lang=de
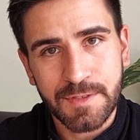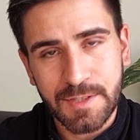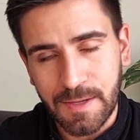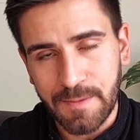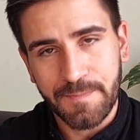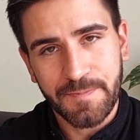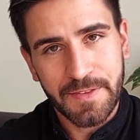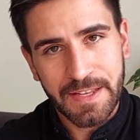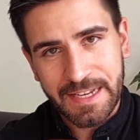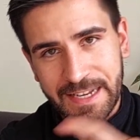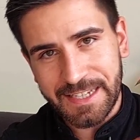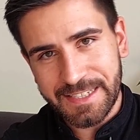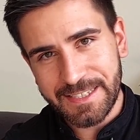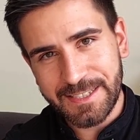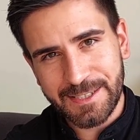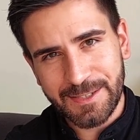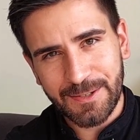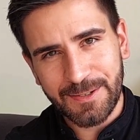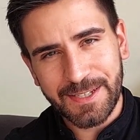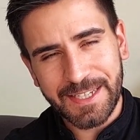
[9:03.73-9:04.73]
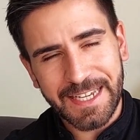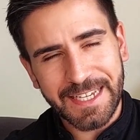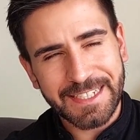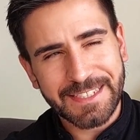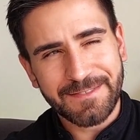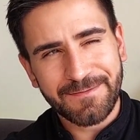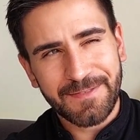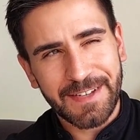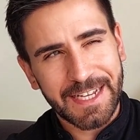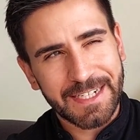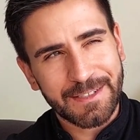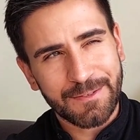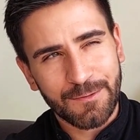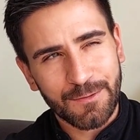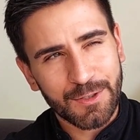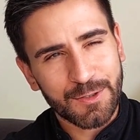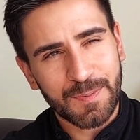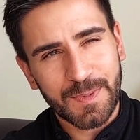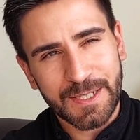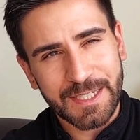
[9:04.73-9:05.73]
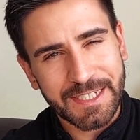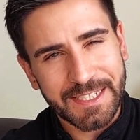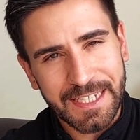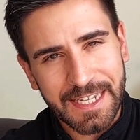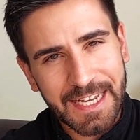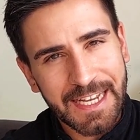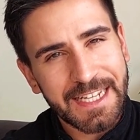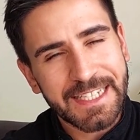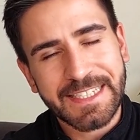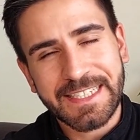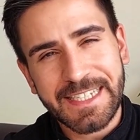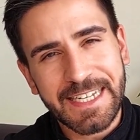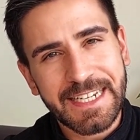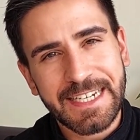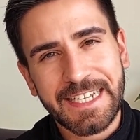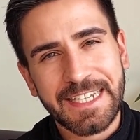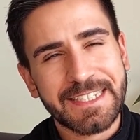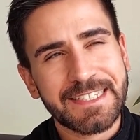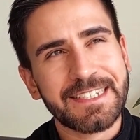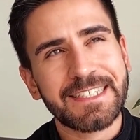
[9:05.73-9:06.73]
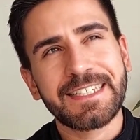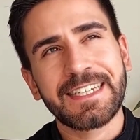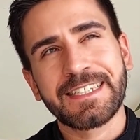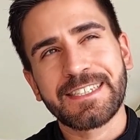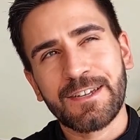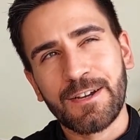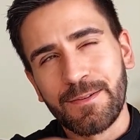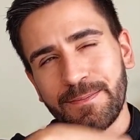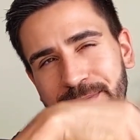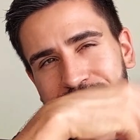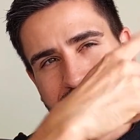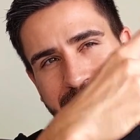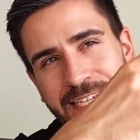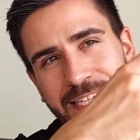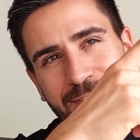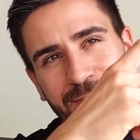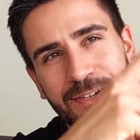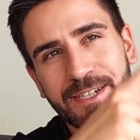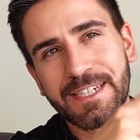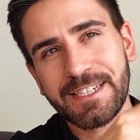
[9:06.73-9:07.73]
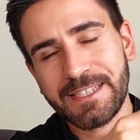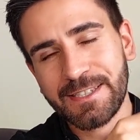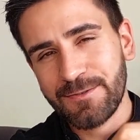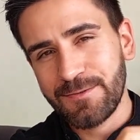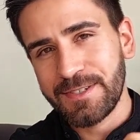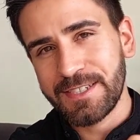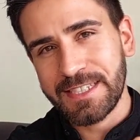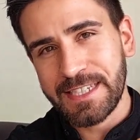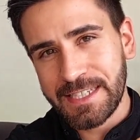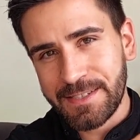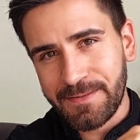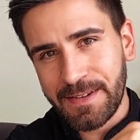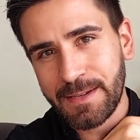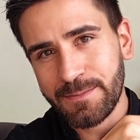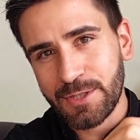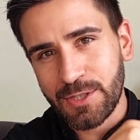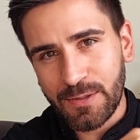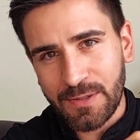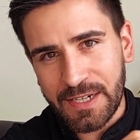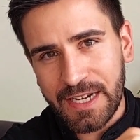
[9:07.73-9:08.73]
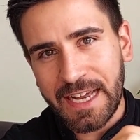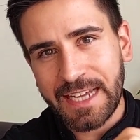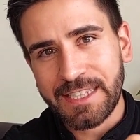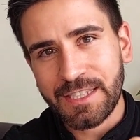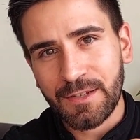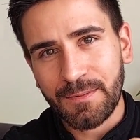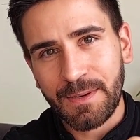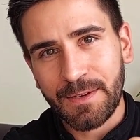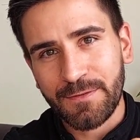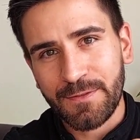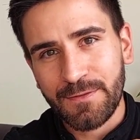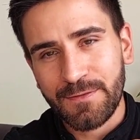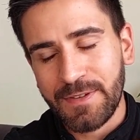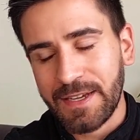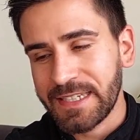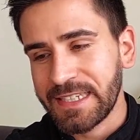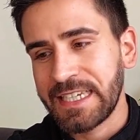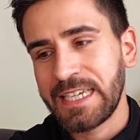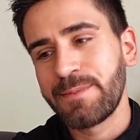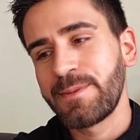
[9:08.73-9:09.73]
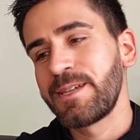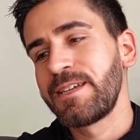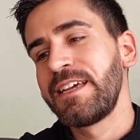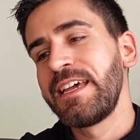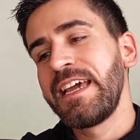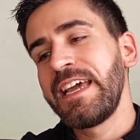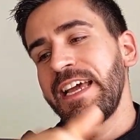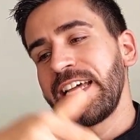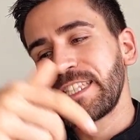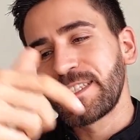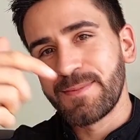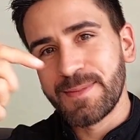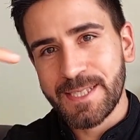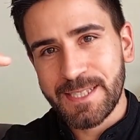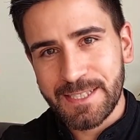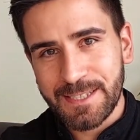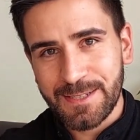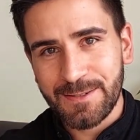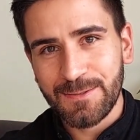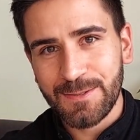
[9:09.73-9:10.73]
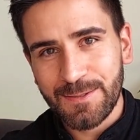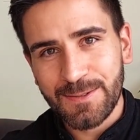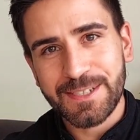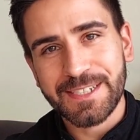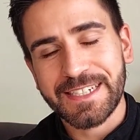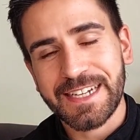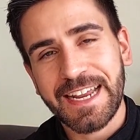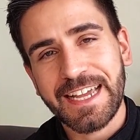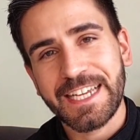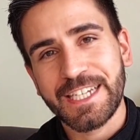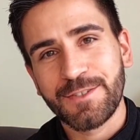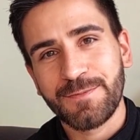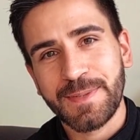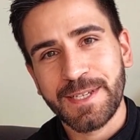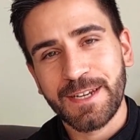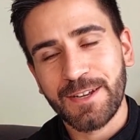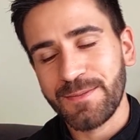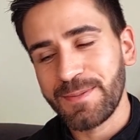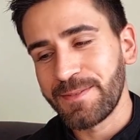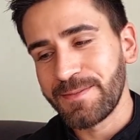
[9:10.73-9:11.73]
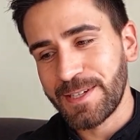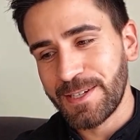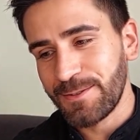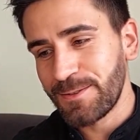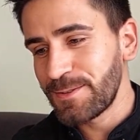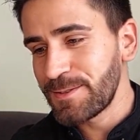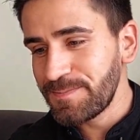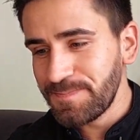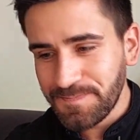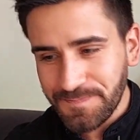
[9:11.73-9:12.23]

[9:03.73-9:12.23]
So, lass uns zurückrechnen. Wir hatten ursprünglich 10 Ether, jetzt kommen 10 neue dazu. Das heißt, wir haben schon einen 1,5-fachen Hebel. Jetzt müsstest du nur das gleiche Spiel nochmal wiederholen.